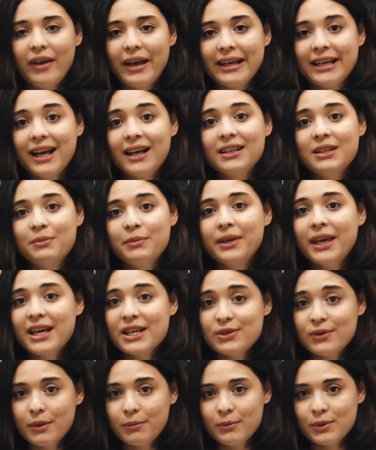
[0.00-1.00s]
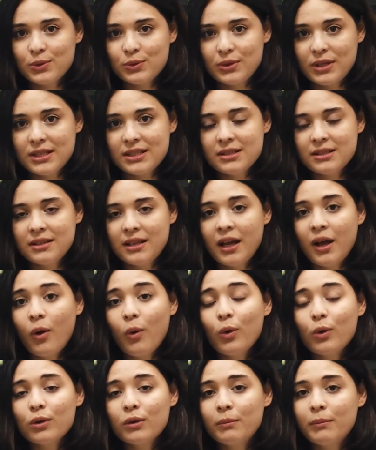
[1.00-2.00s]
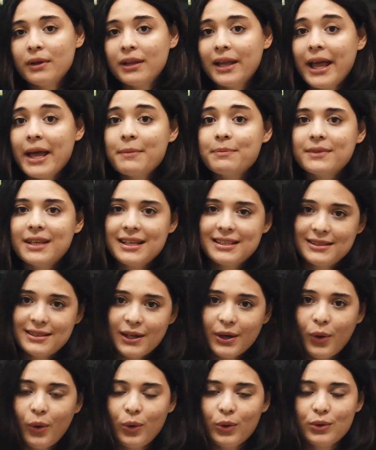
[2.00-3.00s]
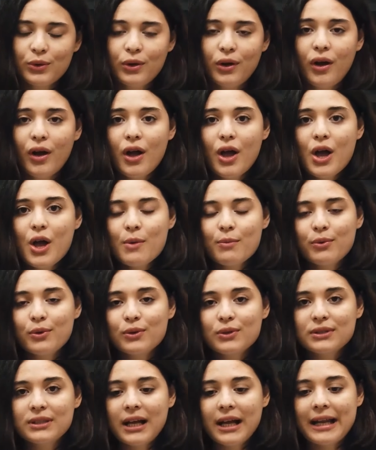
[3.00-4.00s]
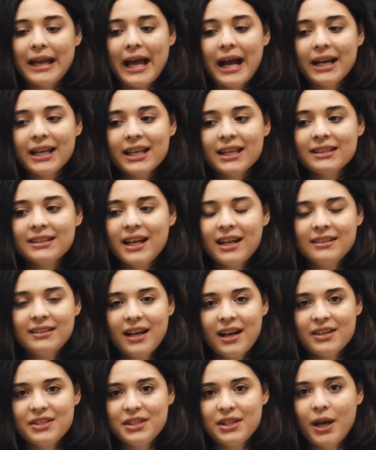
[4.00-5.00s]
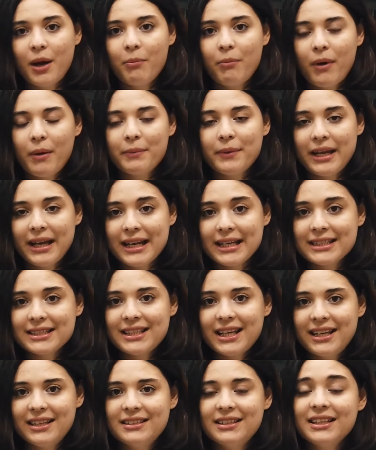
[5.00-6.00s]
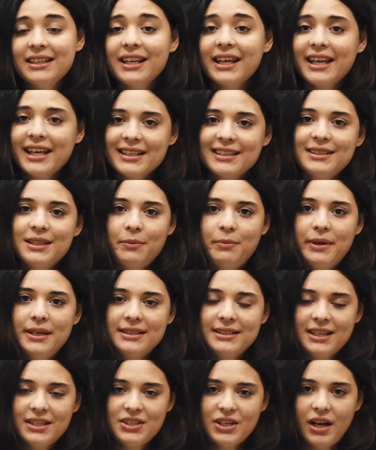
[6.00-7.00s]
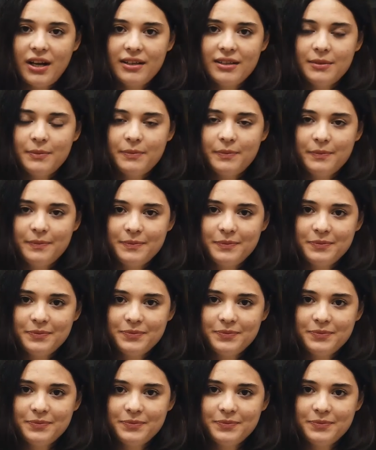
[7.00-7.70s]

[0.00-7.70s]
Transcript: ve kendimi keşfetme sürecinde okulum bana hep destek oldu. Bu yüzden eğer yeniden tercih yapmam gerekseydi yine Yeditepe'yi seçerdim.